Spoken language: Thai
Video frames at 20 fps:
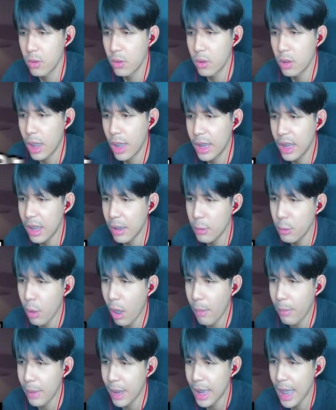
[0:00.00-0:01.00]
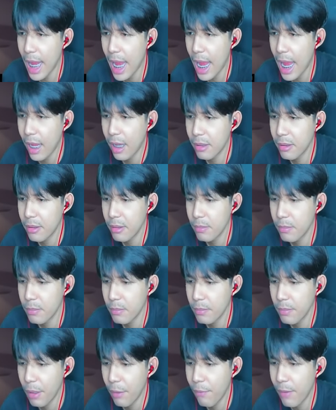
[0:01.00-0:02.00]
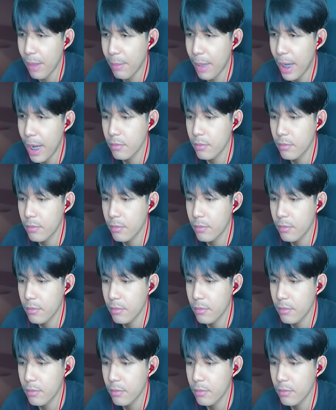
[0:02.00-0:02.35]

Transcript: อันนี้ก็สวยเหมือนกันแหละมีเอฟเฟกต์ไหม